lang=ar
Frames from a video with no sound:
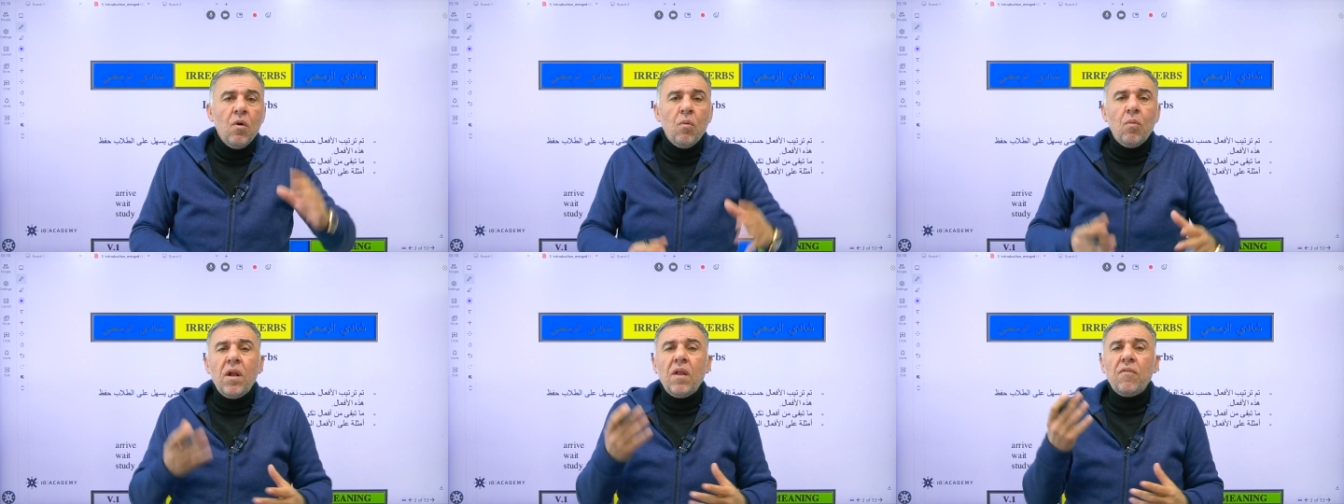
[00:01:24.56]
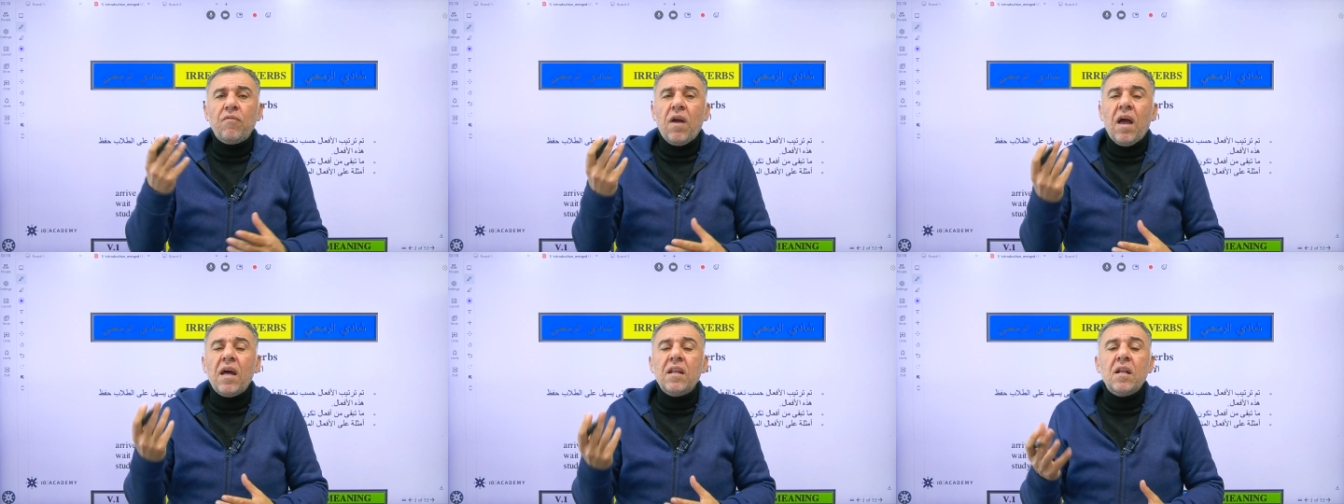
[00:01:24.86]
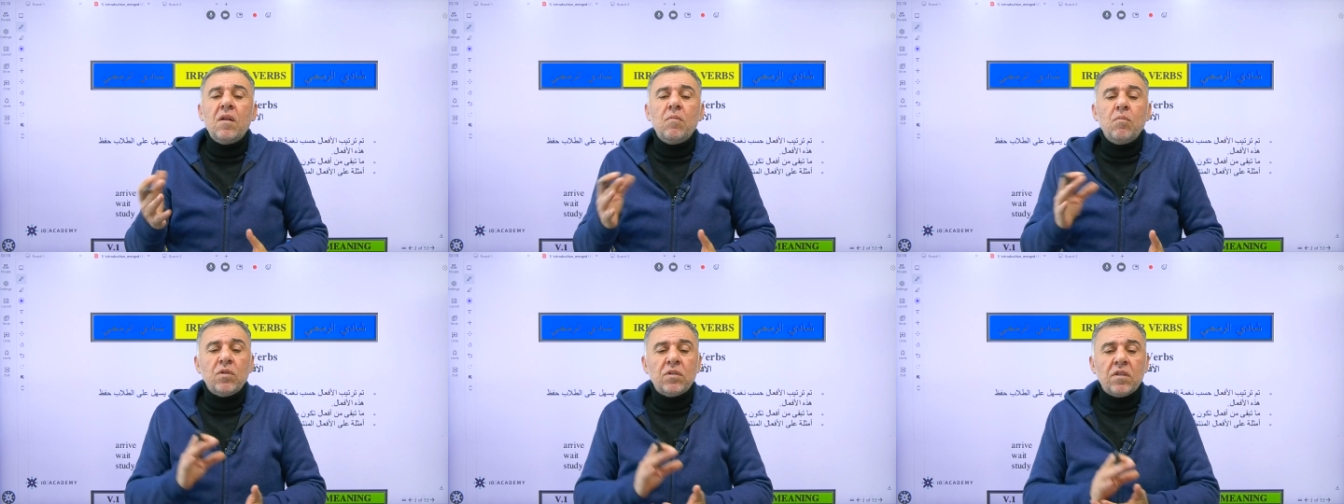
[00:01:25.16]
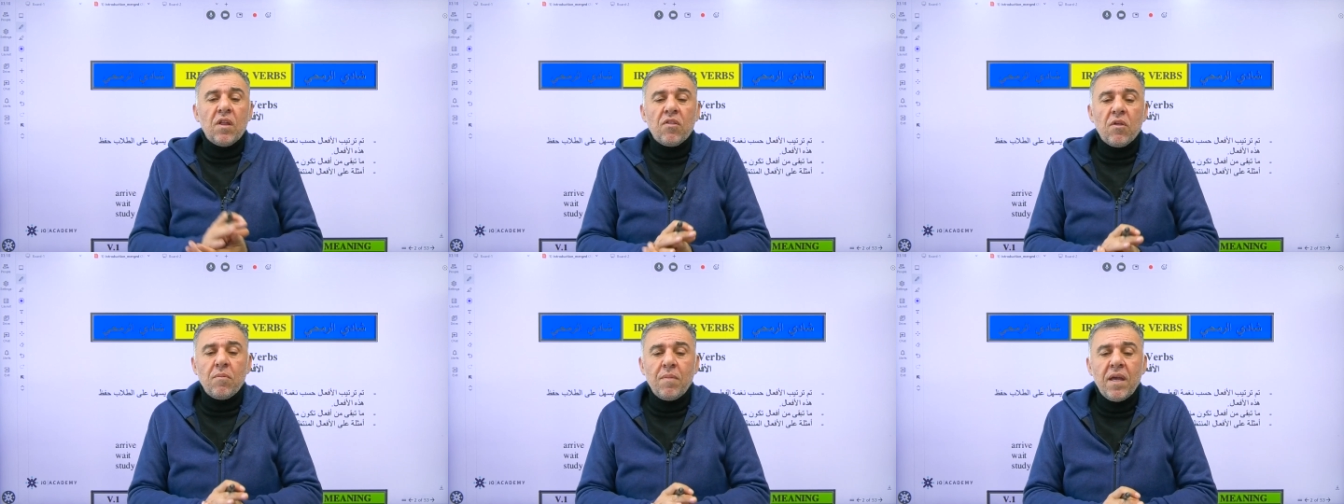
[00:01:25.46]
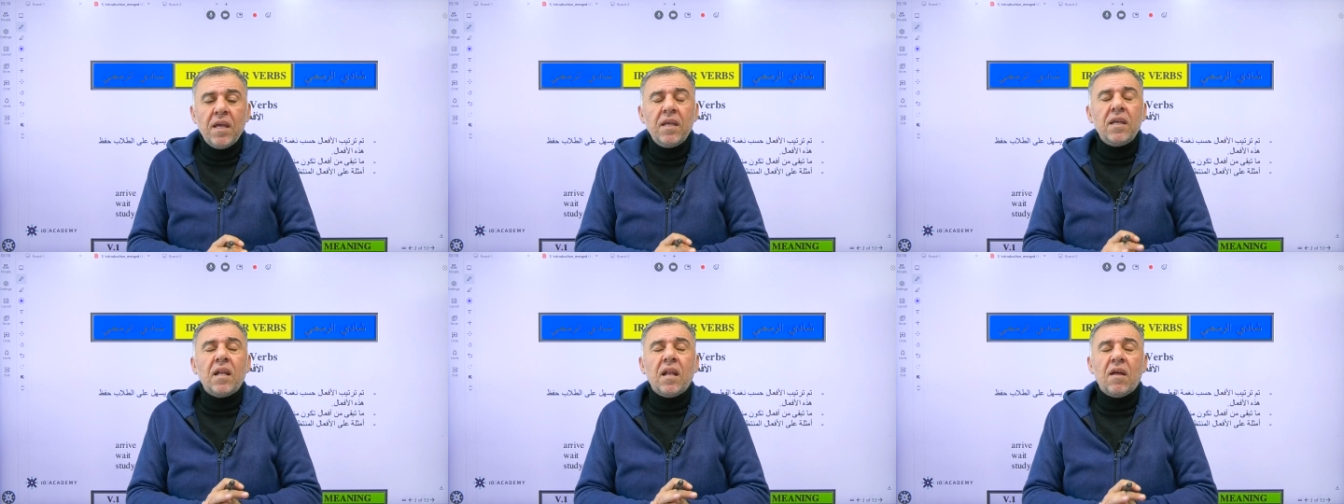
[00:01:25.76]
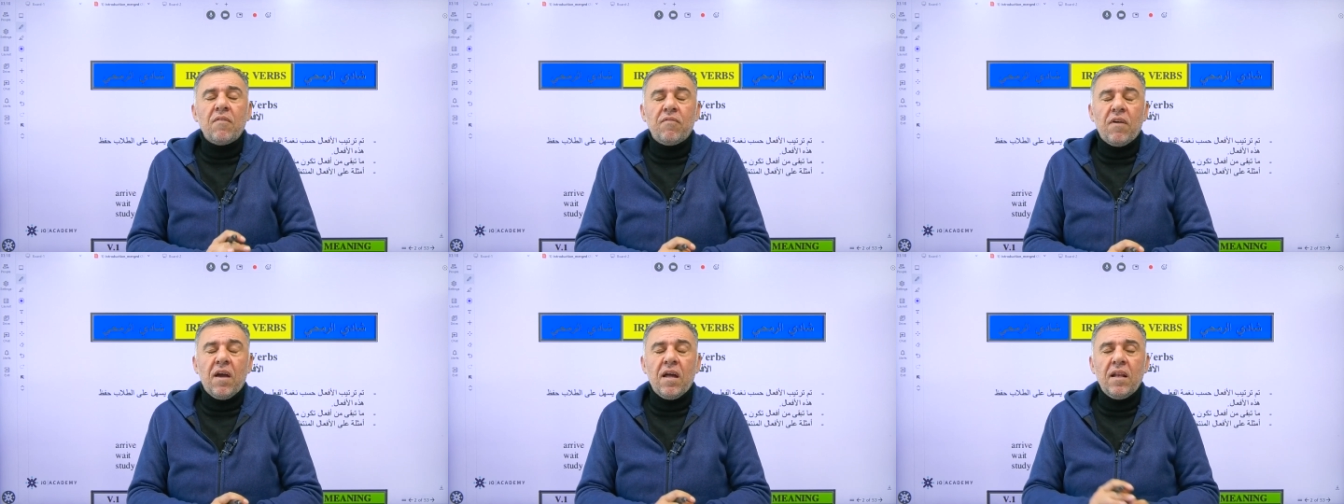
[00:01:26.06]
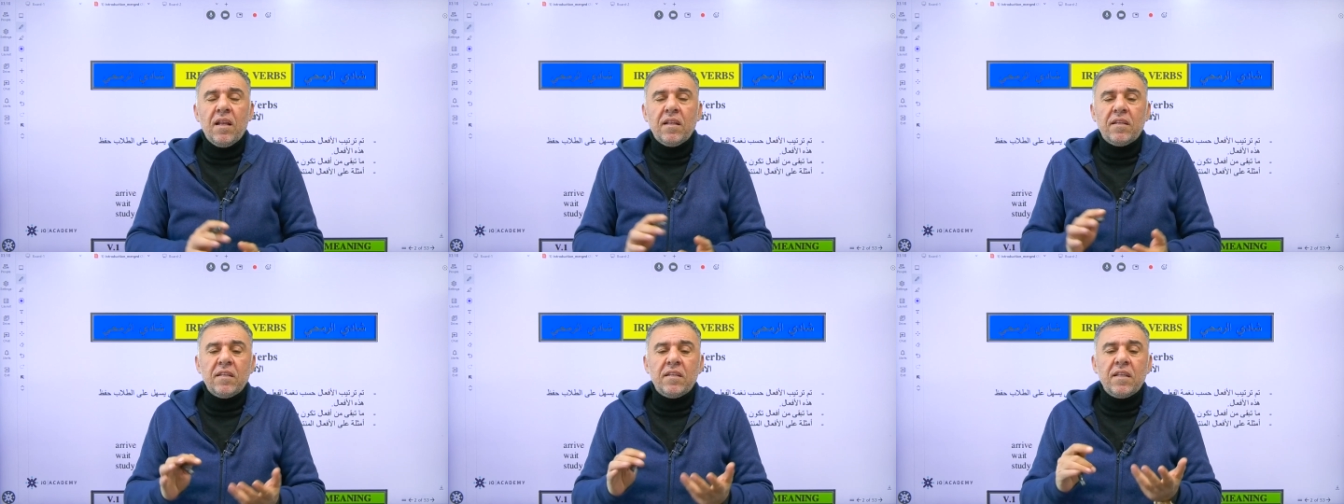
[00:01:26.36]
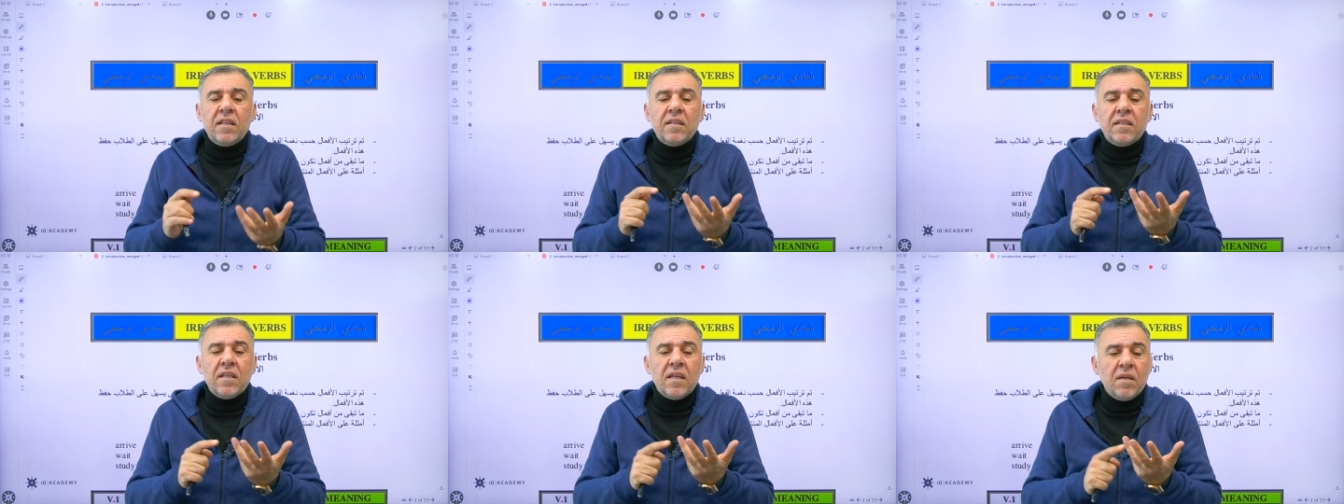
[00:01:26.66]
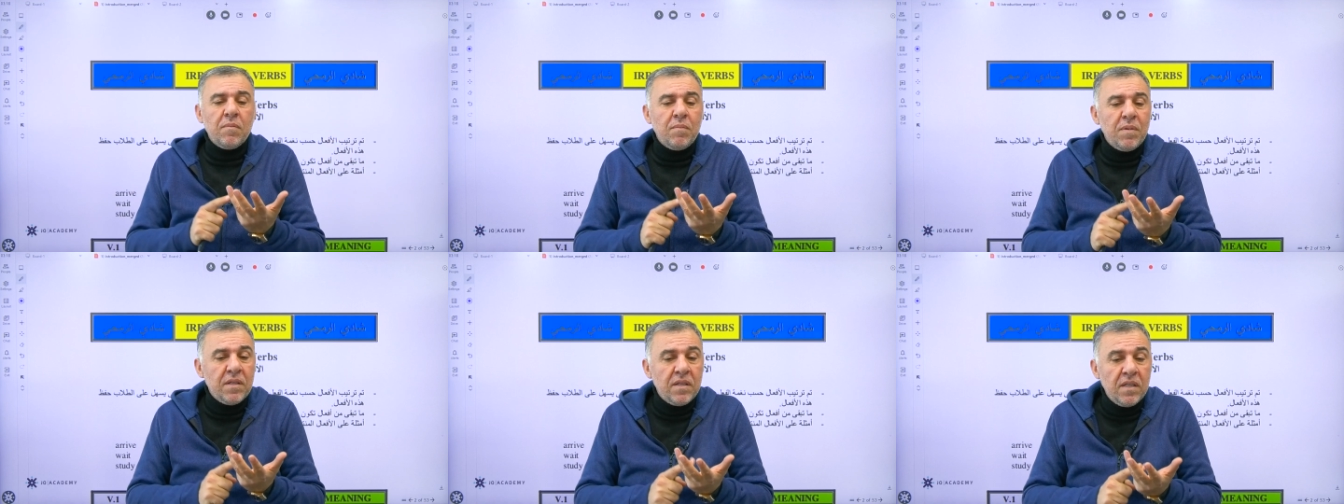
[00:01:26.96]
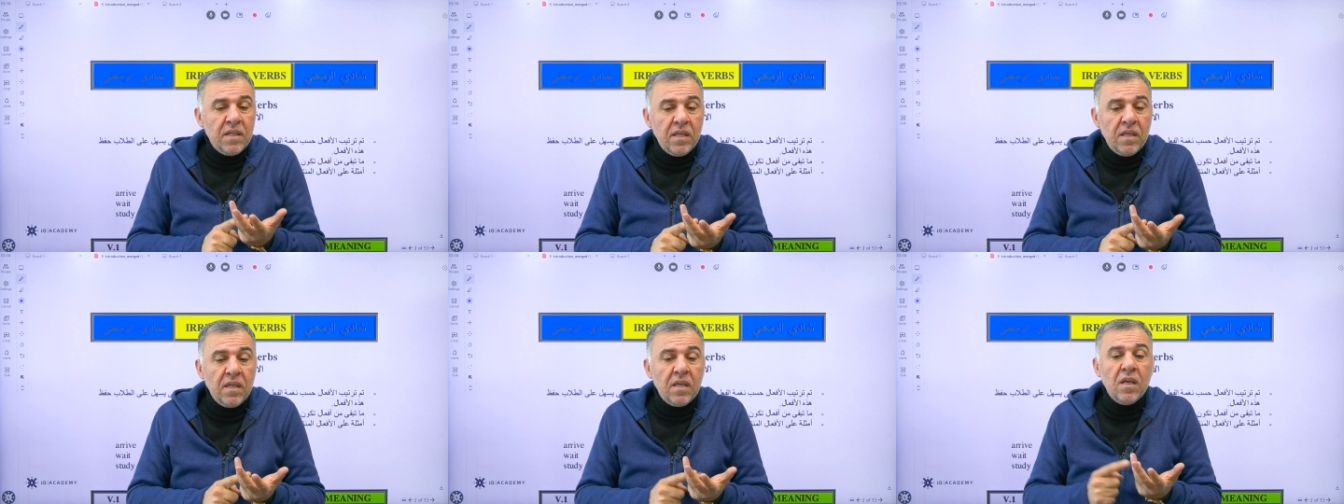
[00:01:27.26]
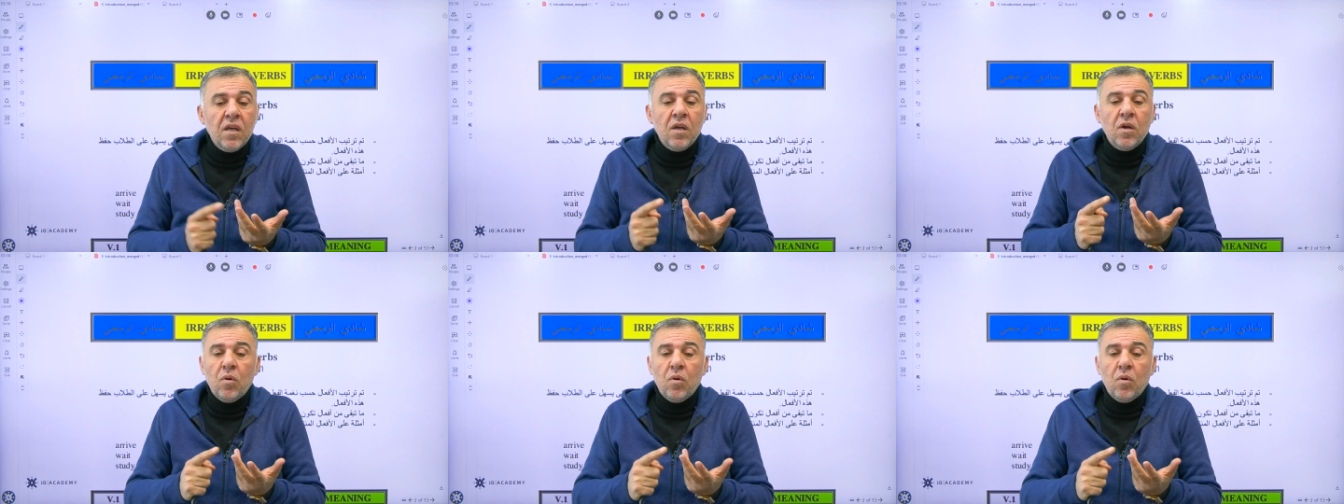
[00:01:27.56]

والافعال المنتظمه هي الافعال التي تنتهي بدي